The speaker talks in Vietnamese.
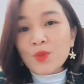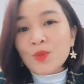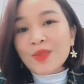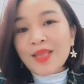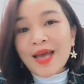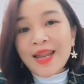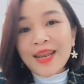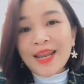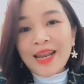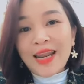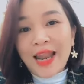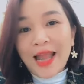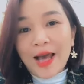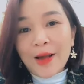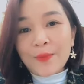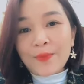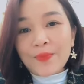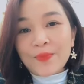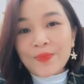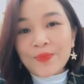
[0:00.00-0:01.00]
đó là cái việc mà
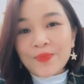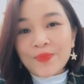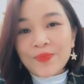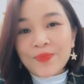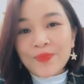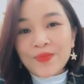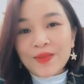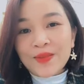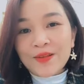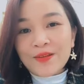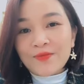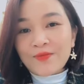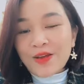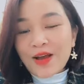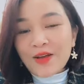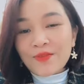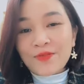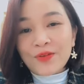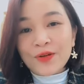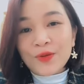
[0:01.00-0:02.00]
chúng ta nên làm.
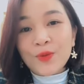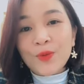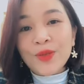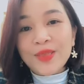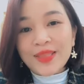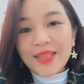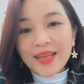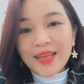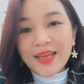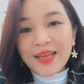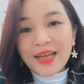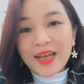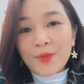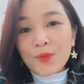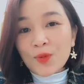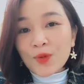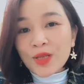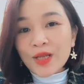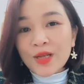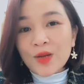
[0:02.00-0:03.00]
Và
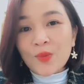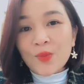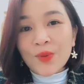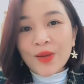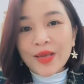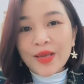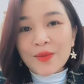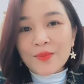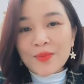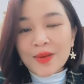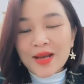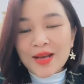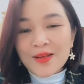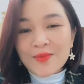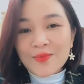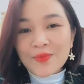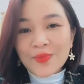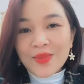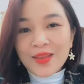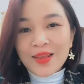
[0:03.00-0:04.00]
với UST là một cái
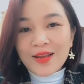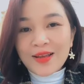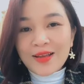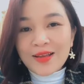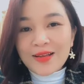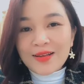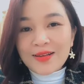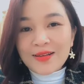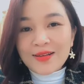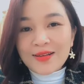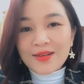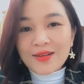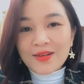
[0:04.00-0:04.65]
công nghệ mà